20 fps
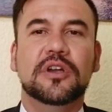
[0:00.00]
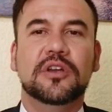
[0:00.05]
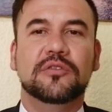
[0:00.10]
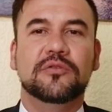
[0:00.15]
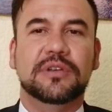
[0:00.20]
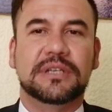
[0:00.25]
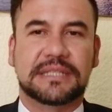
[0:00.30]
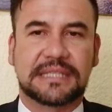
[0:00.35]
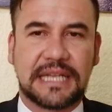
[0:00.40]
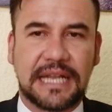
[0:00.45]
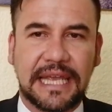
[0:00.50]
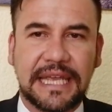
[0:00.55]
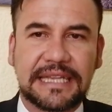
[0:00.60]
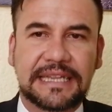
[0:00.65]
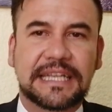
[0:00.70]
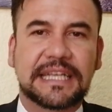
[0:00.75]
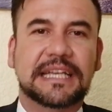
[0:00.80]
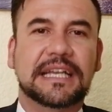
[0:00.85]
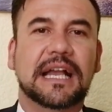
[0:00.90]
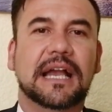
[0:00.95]
nuestra
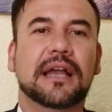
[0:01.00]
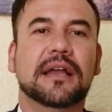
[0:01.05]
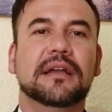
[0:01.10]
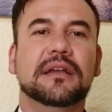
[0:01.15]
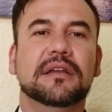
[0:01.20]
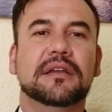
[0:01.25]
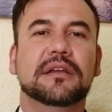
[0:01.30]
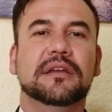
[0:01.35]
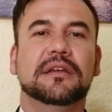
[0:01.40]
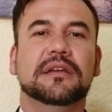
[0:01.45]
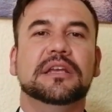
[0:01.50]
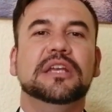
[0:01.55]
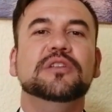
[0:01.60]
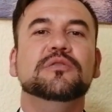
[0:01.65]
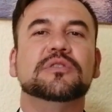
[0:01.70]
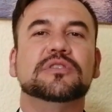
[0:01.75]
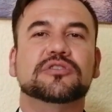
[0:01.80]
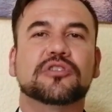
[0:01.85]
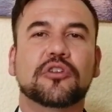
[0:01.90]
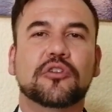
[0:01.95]
ética y
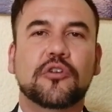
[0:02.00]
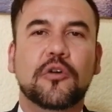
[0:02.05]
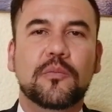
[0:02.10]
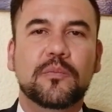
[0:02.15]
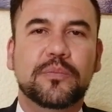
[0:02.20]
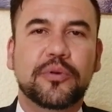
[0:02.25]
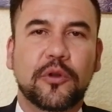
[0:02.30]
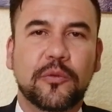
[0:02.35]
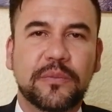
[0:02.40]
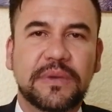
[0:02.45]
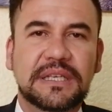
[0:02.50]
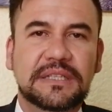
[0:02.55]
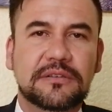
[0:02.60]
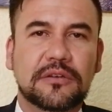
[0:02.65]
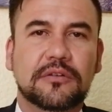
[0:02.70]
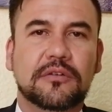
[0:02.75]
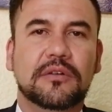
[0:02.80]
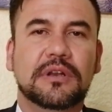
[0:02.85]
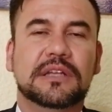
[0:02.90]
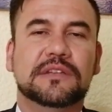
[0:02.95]
nuestro
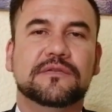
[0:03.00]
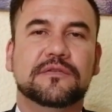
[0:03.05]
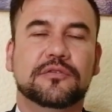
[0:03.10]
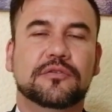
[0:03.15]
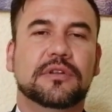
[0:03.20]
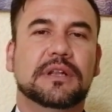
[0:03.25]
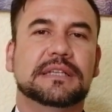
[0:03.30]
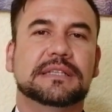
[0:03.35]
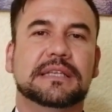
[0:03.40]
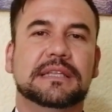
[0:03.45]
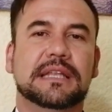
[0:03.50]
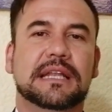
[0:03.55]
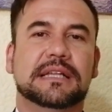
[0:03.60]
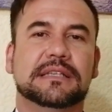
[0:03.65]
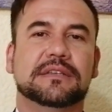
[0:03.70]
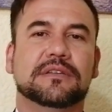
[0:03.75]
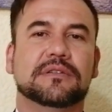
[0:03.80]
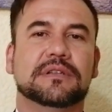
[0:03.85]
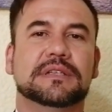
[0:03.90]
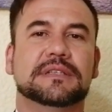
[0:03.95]
compromiso con las futuras
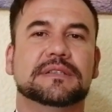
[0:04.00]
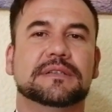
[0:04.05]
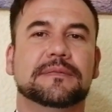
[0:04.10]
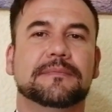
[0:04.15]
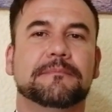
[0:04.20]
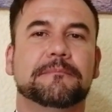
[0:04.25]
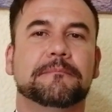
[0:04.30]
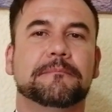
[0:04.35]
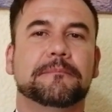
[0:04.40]
generaciones.